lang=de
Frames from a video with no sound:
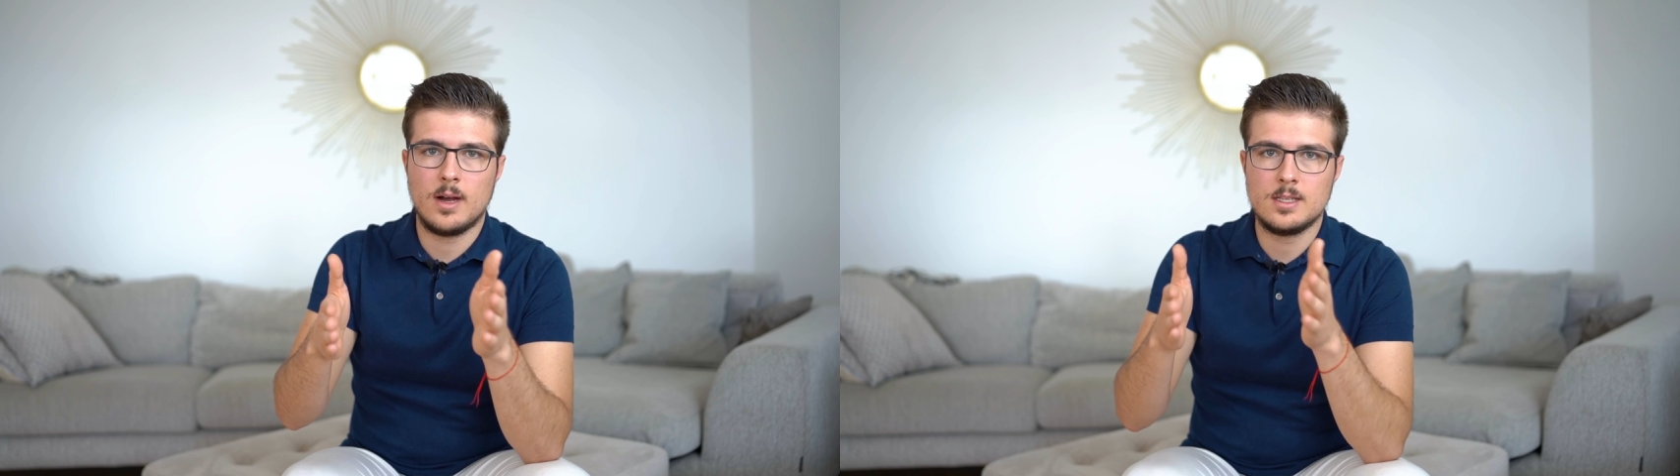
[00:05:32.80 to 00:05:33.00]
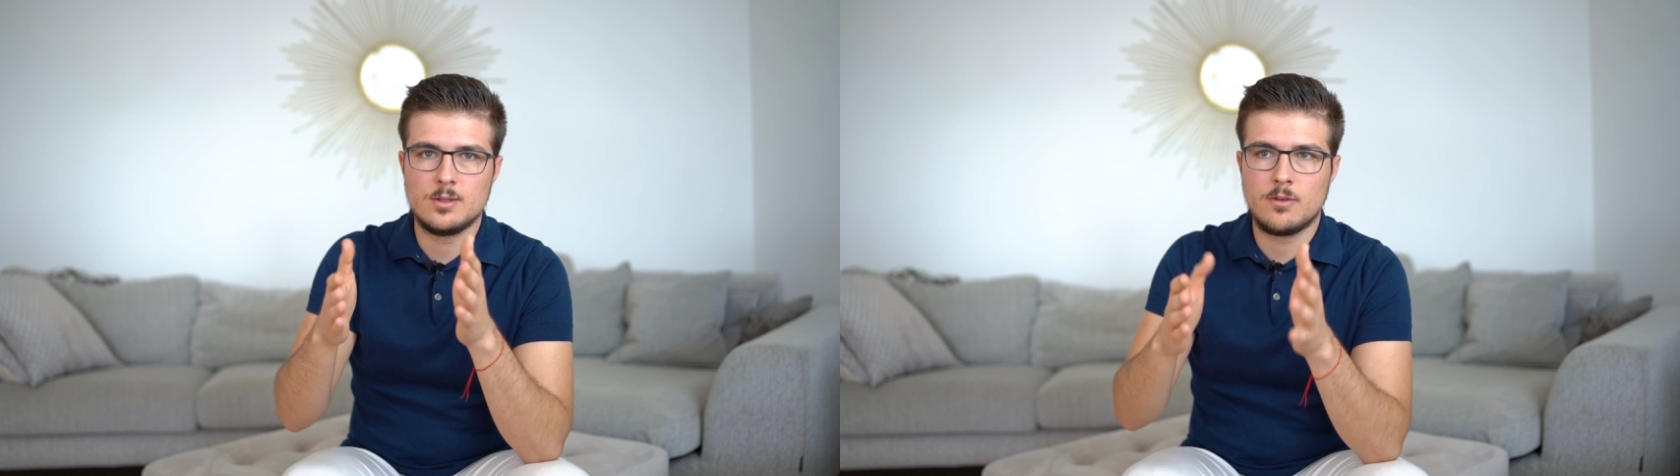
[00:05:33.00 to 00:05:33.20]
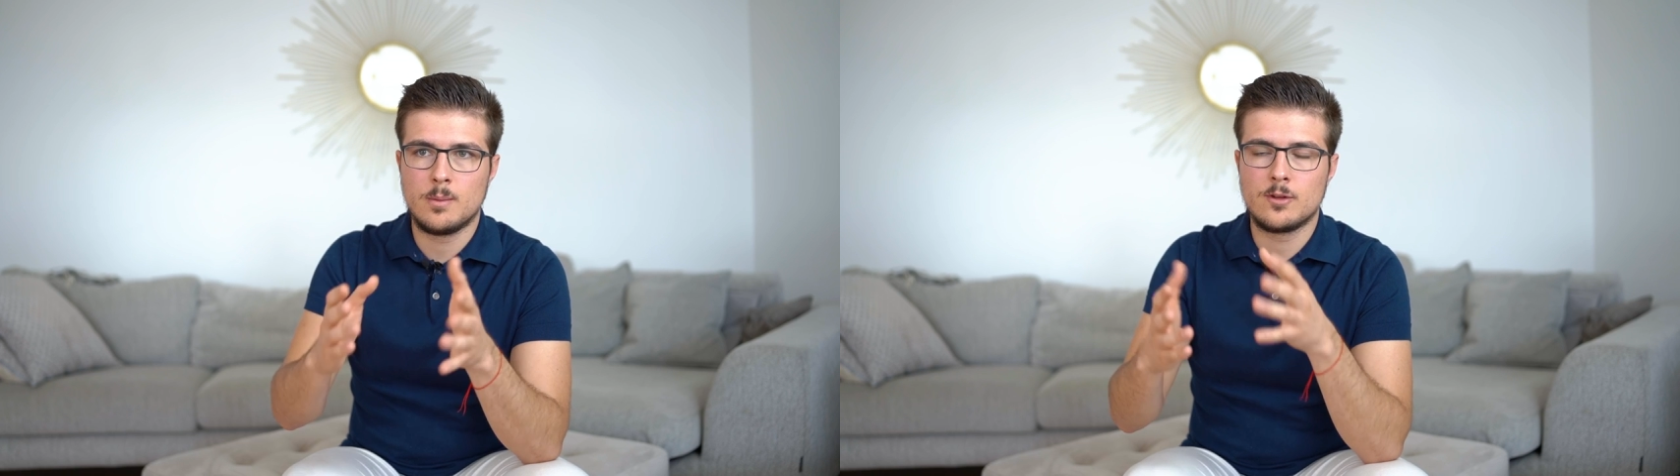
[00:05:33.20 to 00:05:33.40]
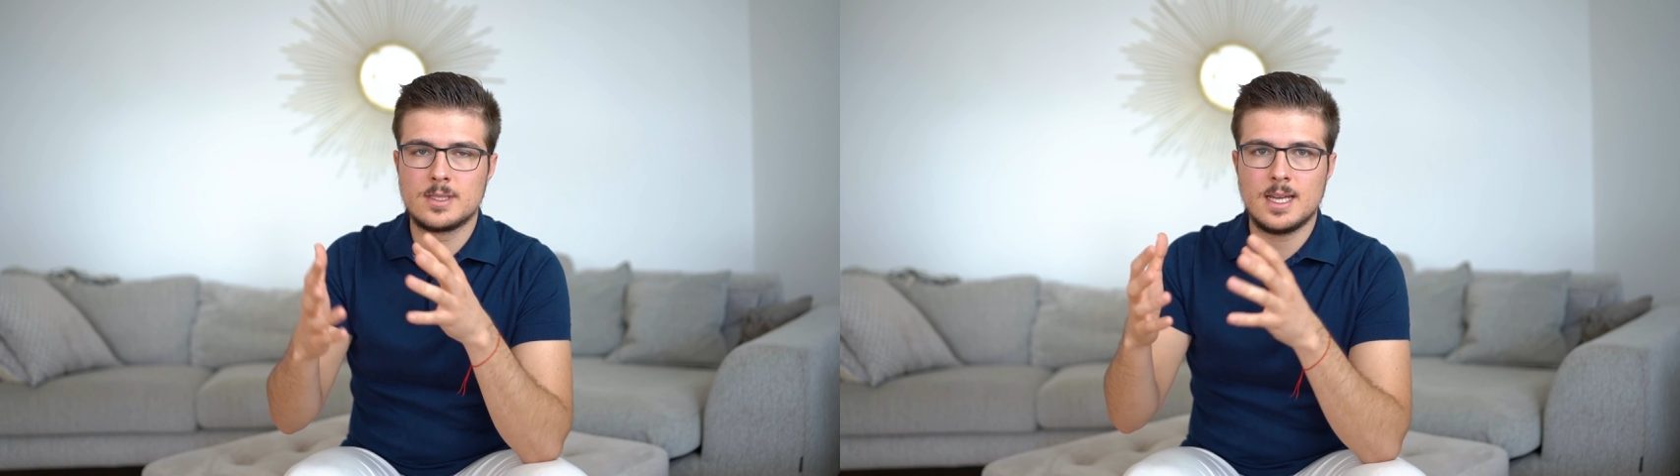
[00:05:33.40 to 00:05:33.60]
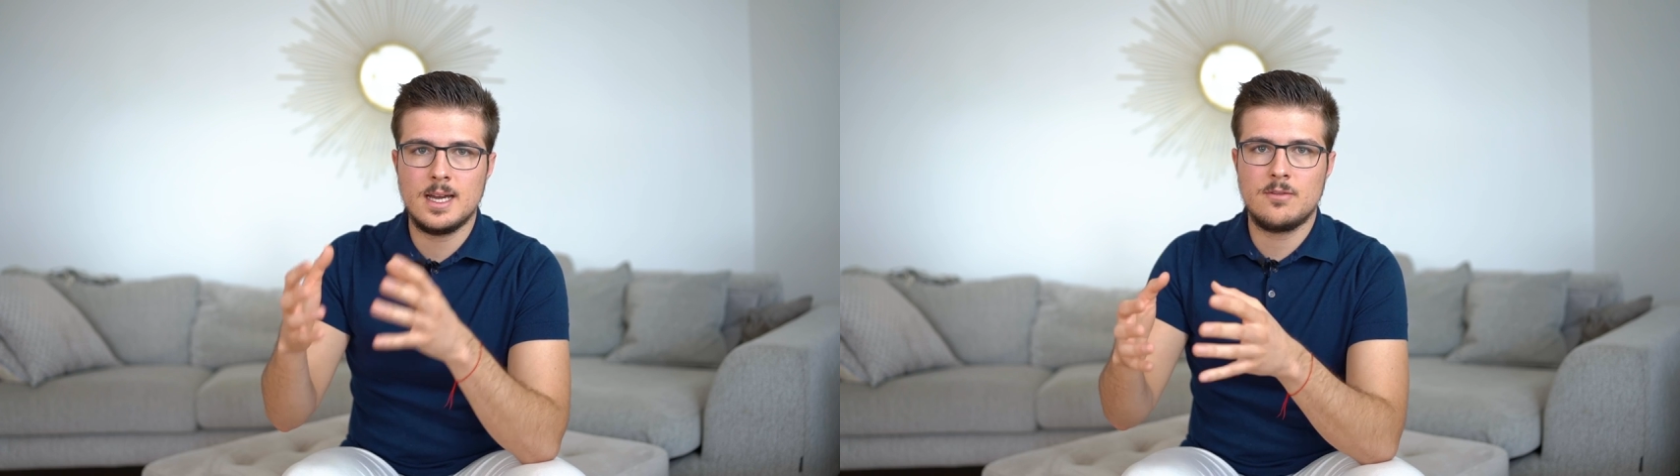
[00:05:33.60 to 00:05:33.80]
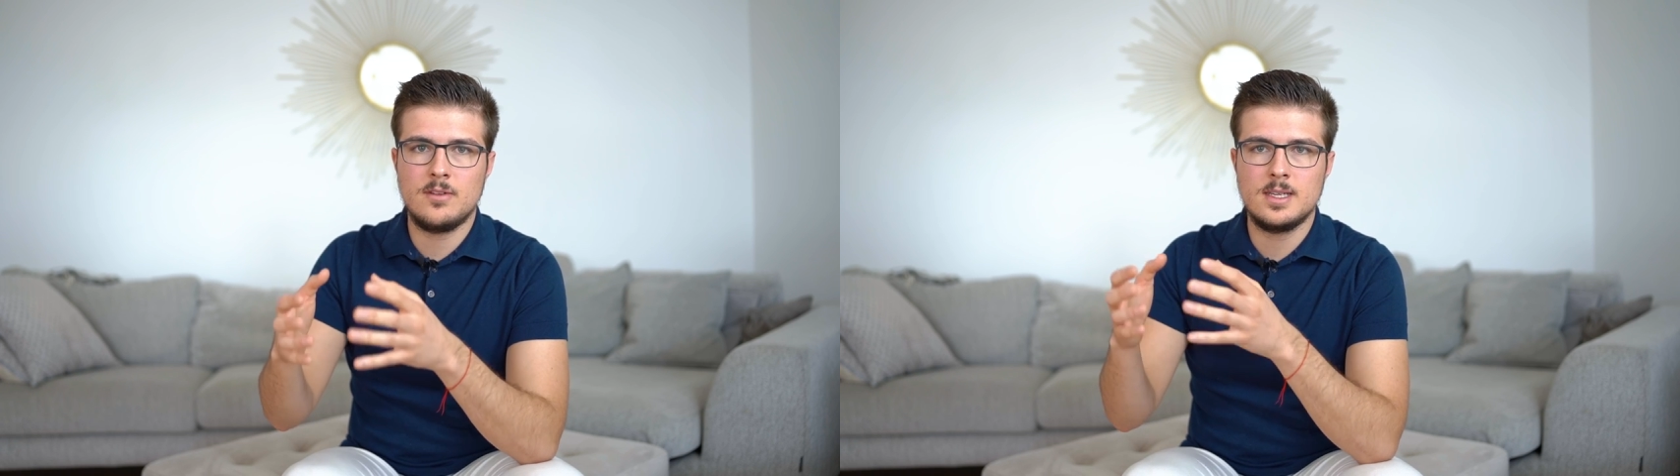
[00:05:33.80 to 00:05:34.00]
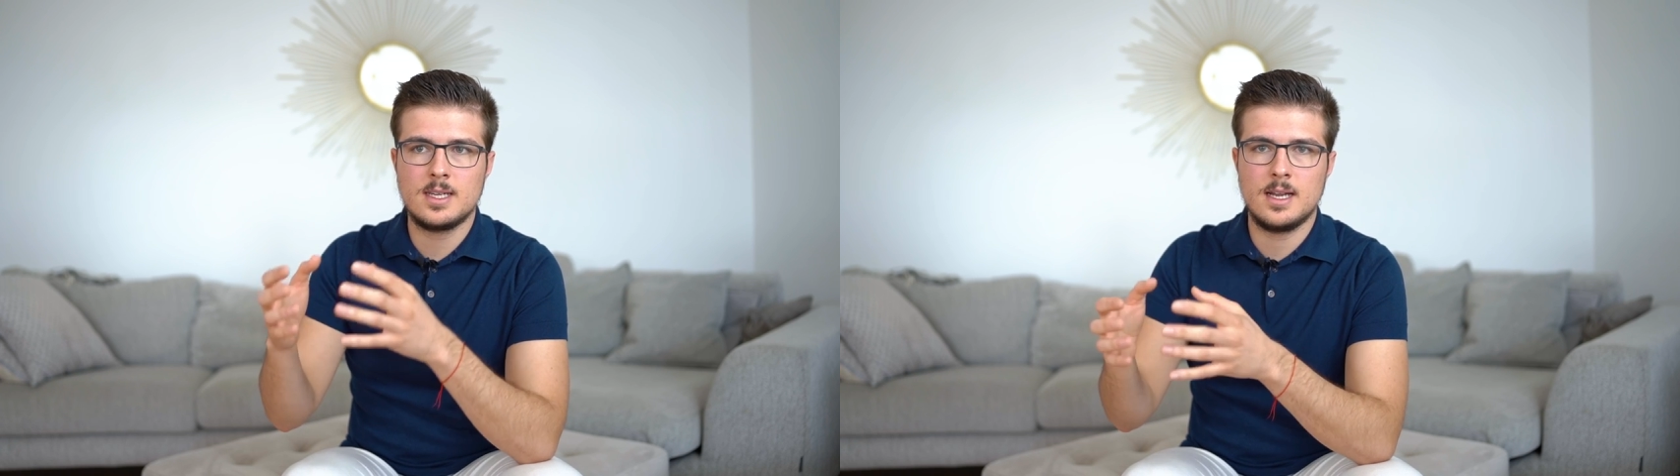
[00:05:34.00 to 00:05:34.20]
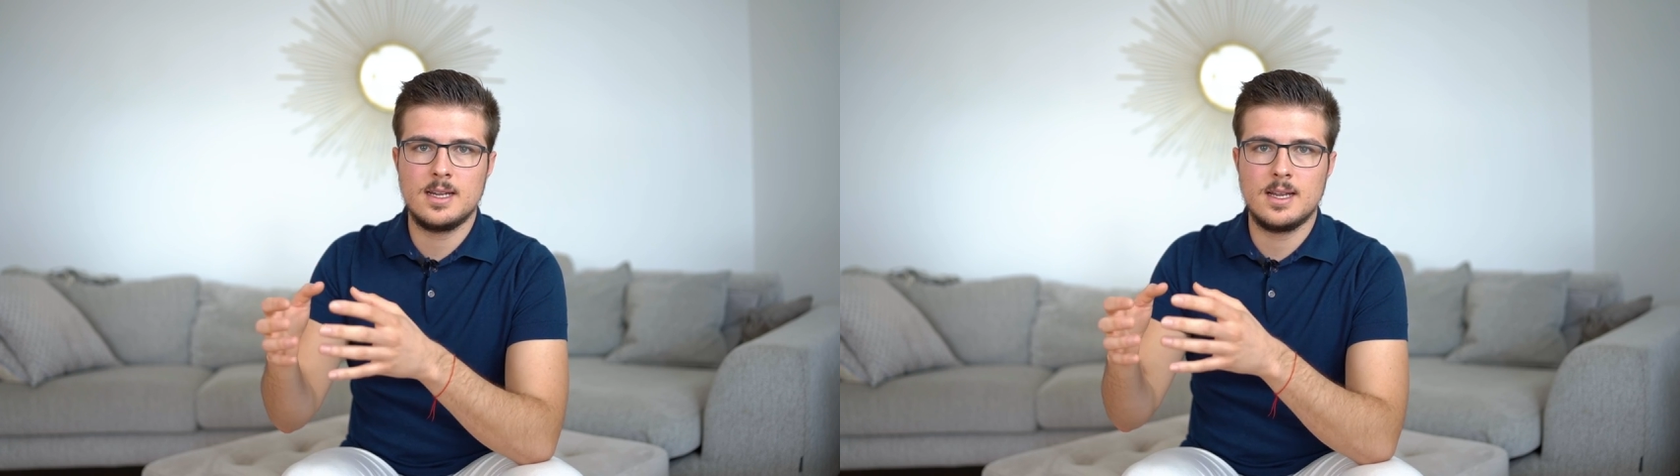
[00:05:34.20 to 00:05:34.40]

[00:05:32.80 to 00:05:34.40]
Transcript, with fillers: also in Form von Zeit, Fähigkeiten,